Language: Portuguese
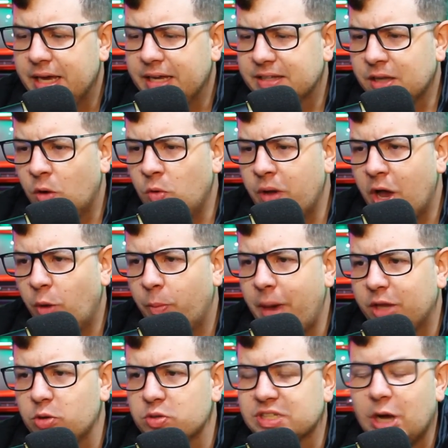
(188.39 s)
Então
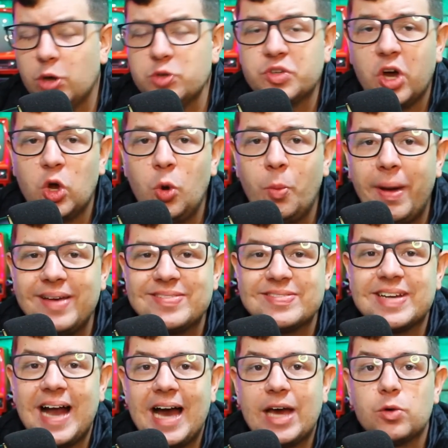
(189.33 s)
realmente os carros ficaram
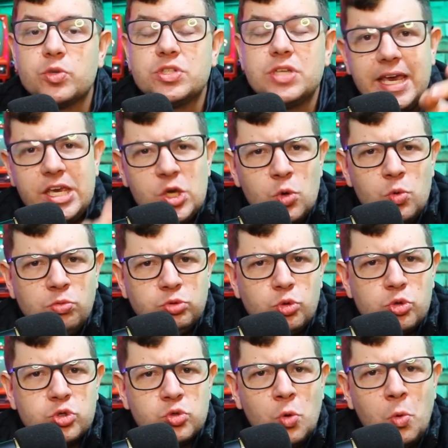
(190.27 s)
mais caros e um
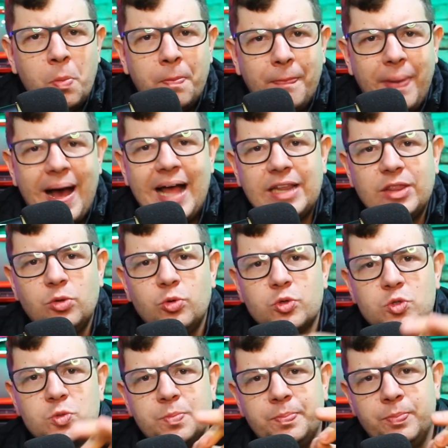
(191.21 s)
dos
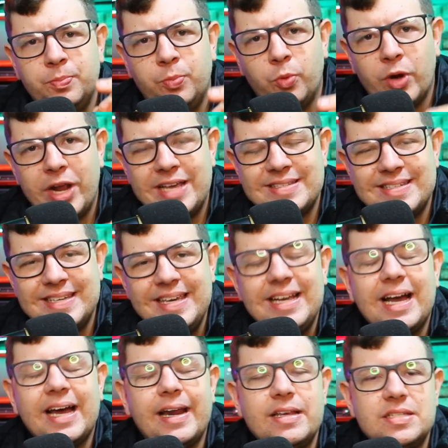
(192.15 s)
culpados por esse
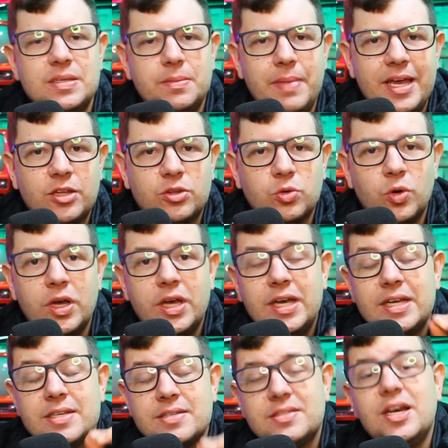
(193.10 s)
encarecimento
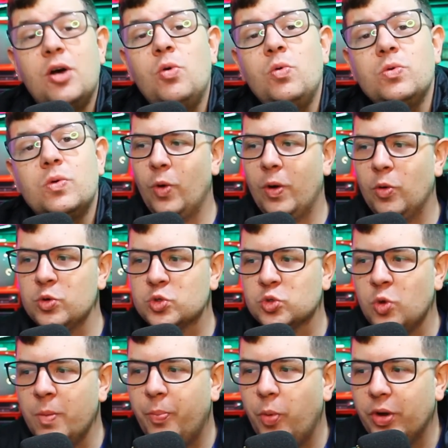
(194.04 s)
são os
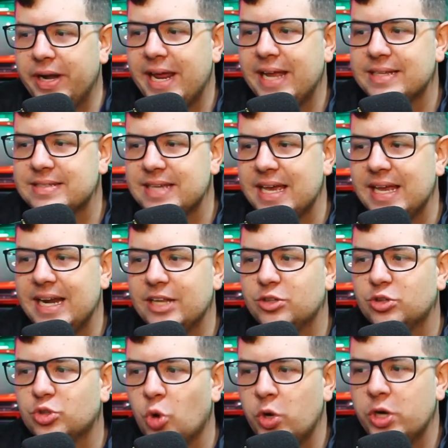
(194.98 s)
componentes
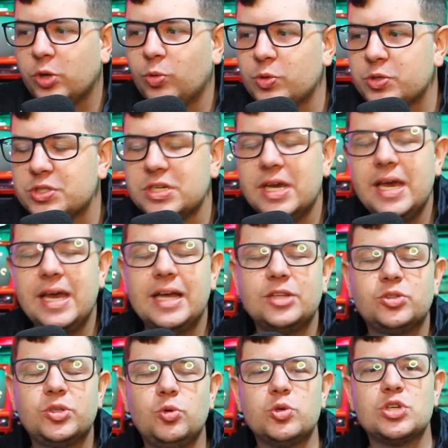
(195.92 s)
eletrônicos
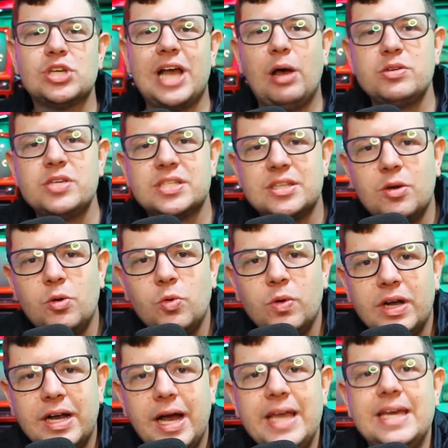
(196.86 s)
que os carros
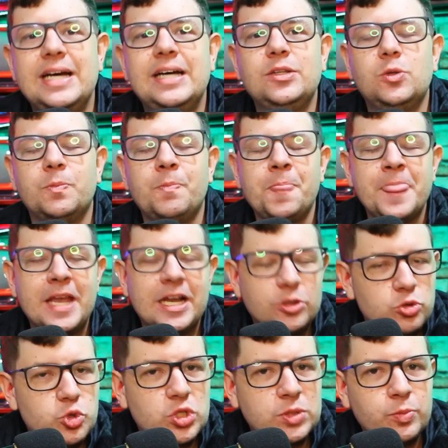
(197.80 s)
estão ganhando
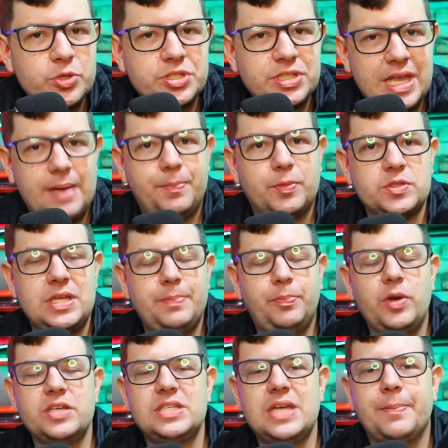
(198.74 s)
nos últimos tempos, né?
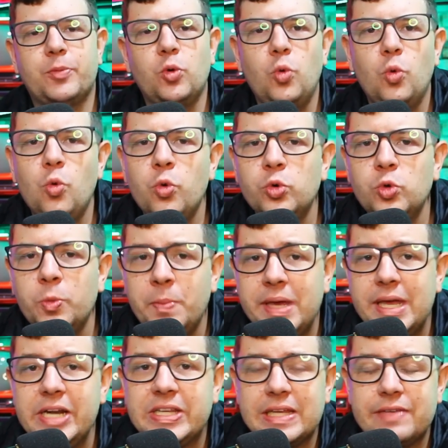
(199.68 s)
Por exemplo, o Uno
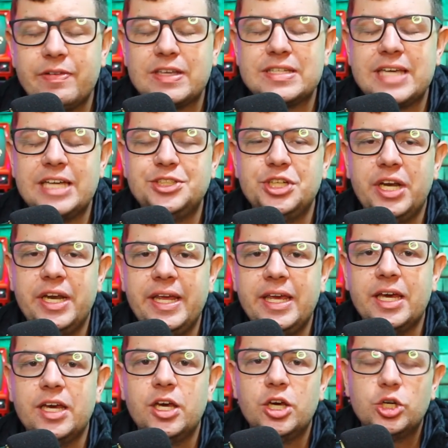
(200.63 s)
Mille teve que sair de
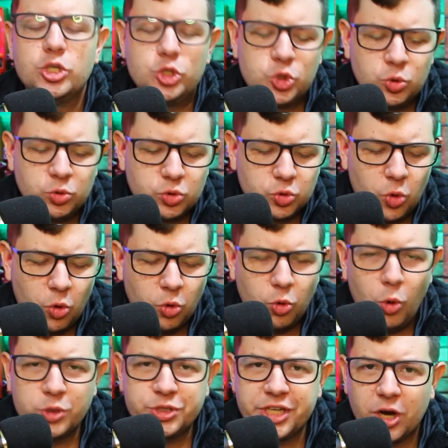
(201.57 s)
linha junto com o
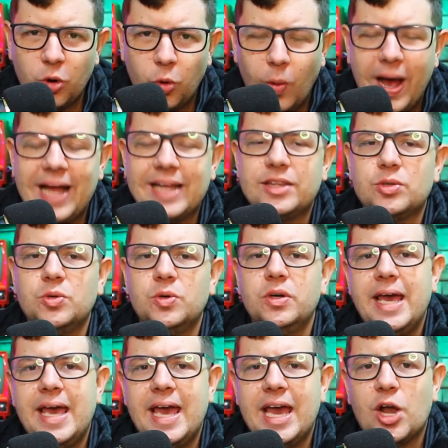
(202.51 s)
Gol G4,
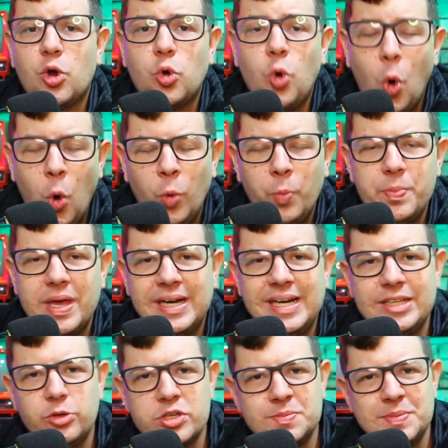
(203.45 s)
é, Kombi
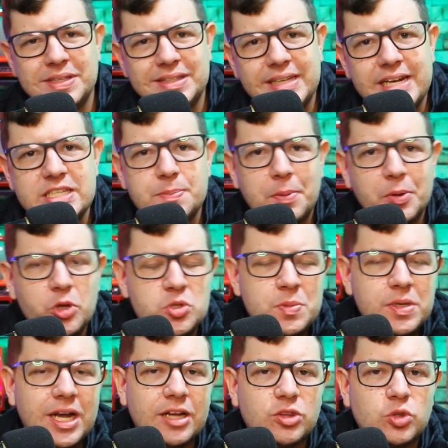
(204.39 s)
ali 2013 para
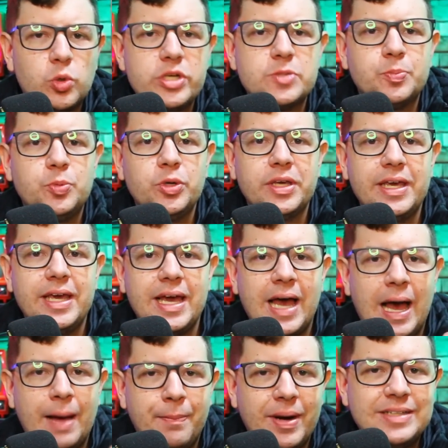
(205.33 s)
2014,
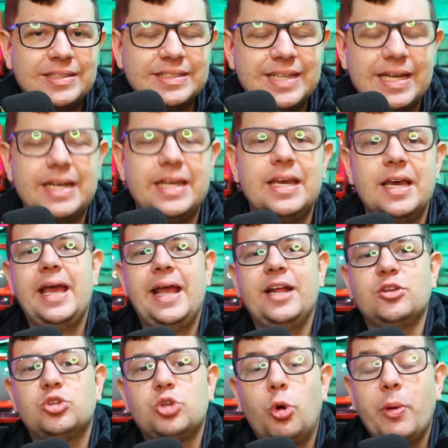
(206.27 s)
porque a partir dali
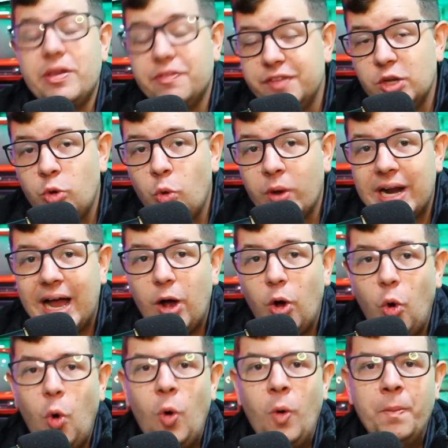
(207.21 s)
entrou em vigor
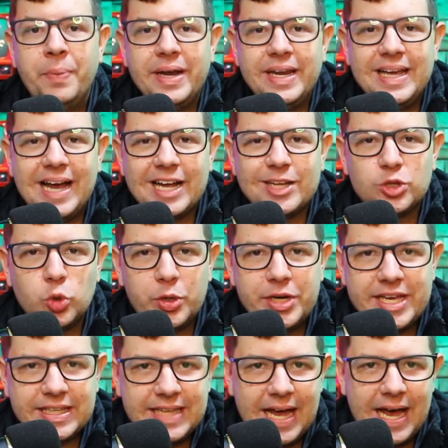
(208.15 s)
a
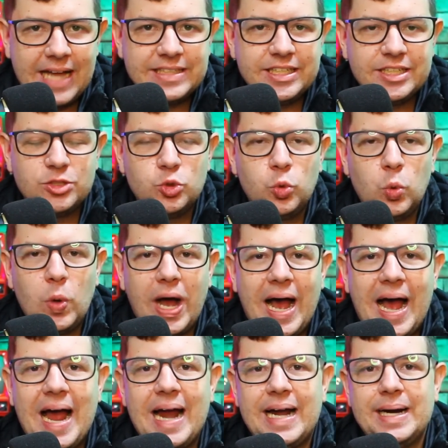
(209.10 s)
obrigatoriedade do
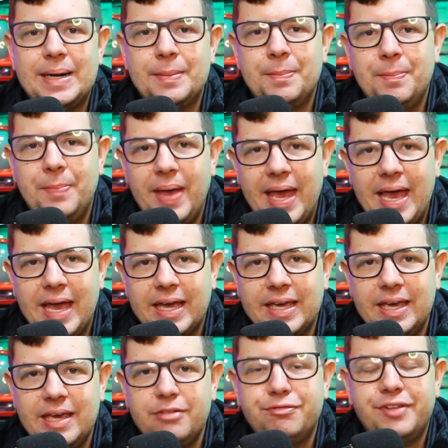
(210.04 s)

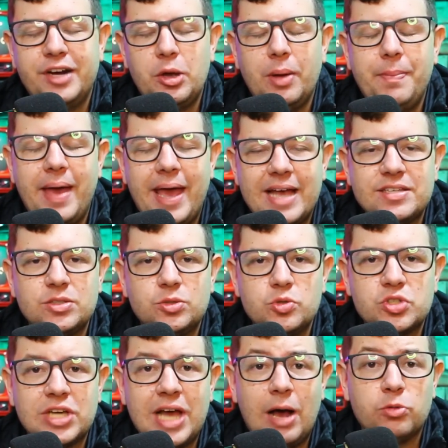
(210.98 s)
airbag e freio ABS
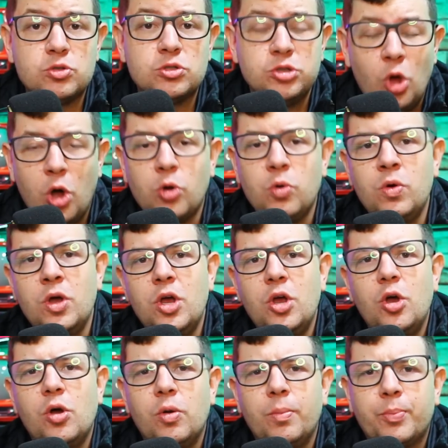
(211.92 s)
nos carros. Logo,
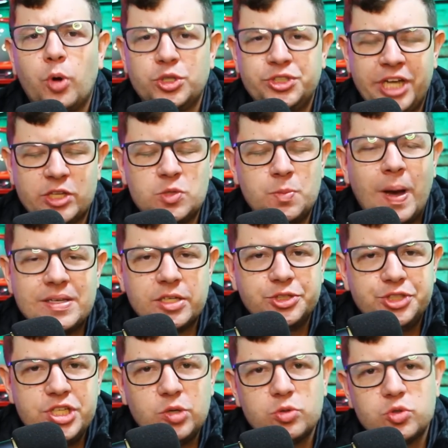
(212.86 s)
Projetos mais
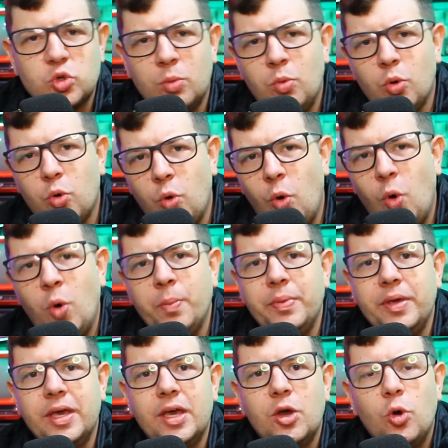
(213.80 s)
antigos, como o
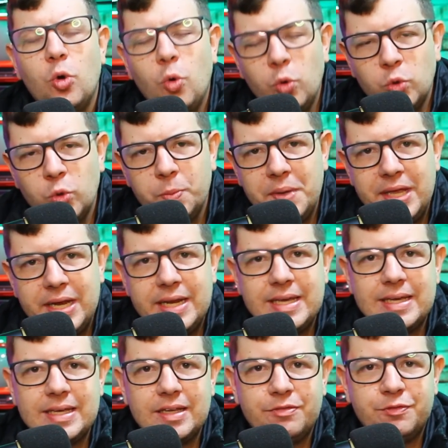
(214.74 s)
Kombi, Uno
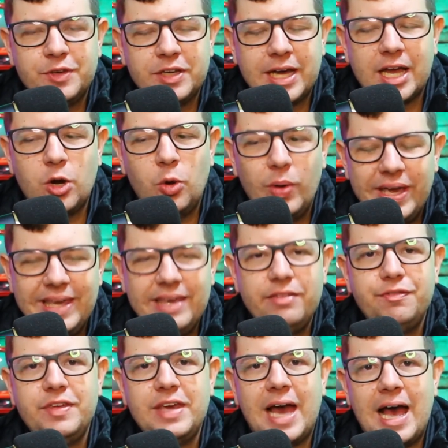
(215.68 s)
Mille, ficaram
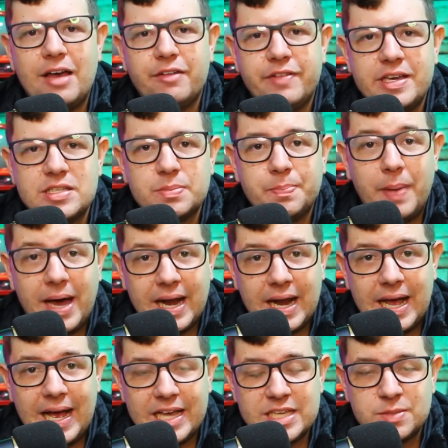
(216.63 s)
inviáveis
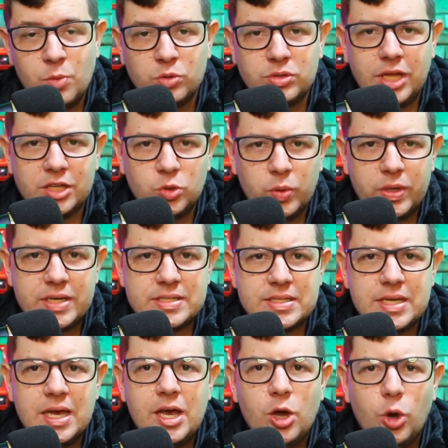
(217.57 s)
para as
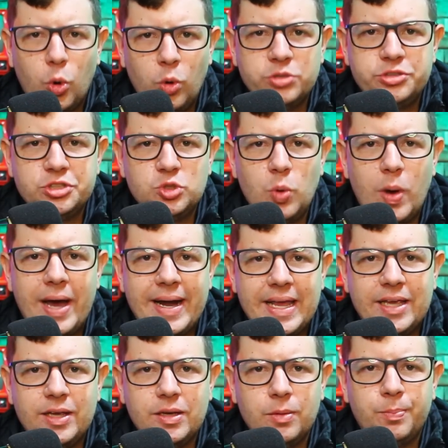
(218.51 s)
montadoras
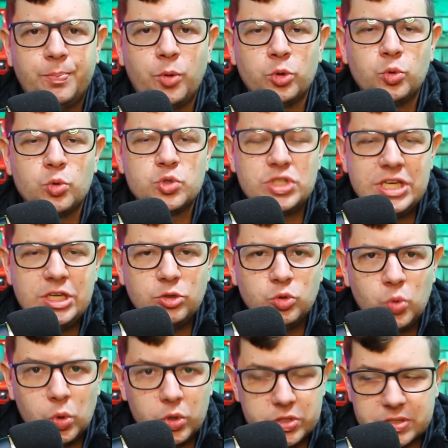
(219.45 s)
continuarem
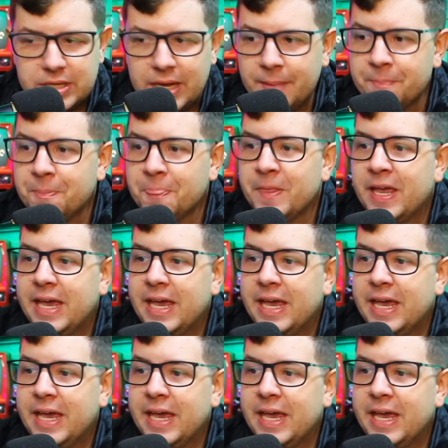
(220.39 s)
produzindo-os, né?